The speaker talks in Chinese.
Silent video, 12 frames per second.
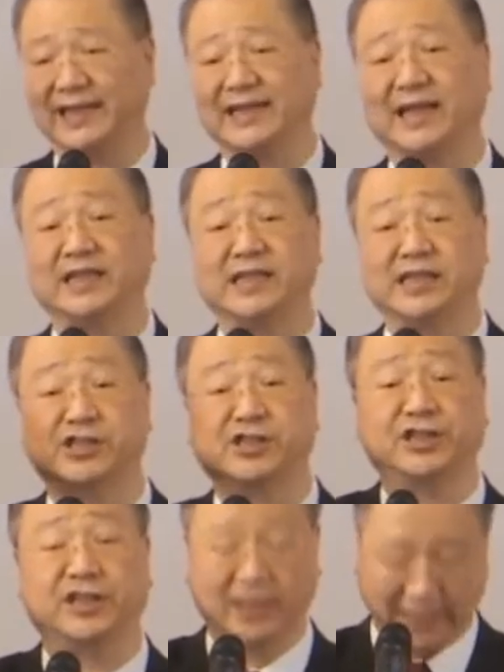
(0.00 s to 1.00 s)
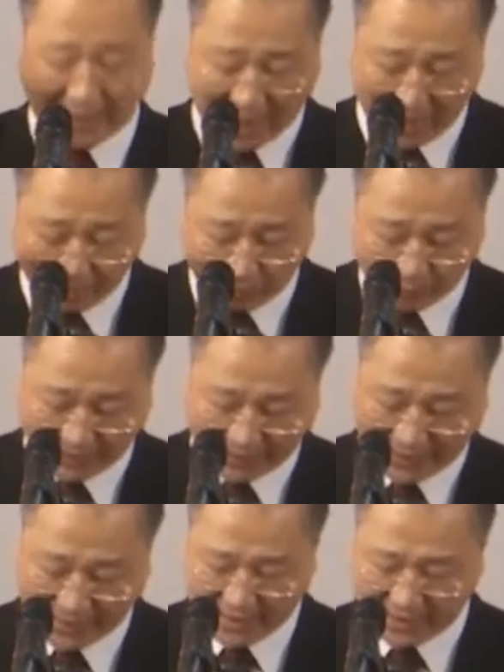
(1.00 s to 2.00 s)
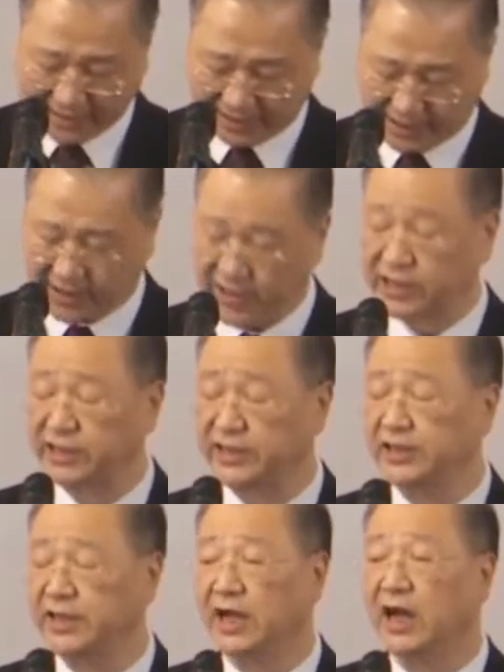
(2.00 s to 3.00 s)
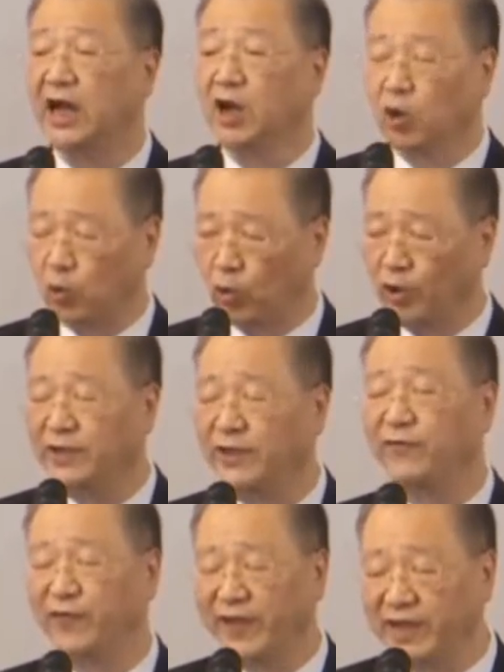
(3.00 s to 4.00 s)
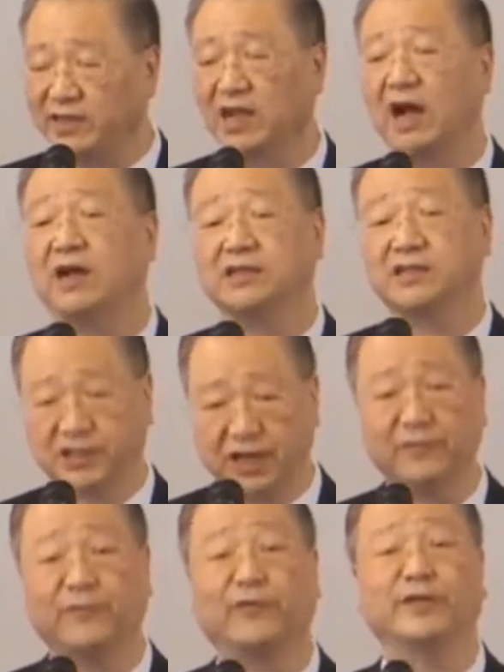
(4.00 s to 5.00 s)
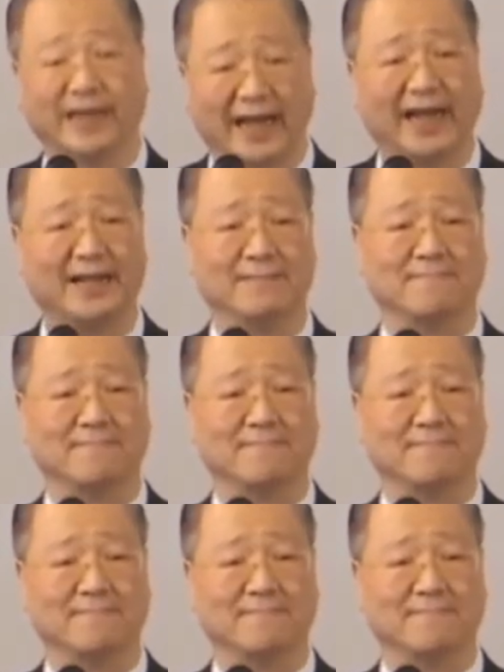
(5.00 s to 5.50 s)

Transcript: 那你是一个开悟的人，一定是一个活得非常幸福的人。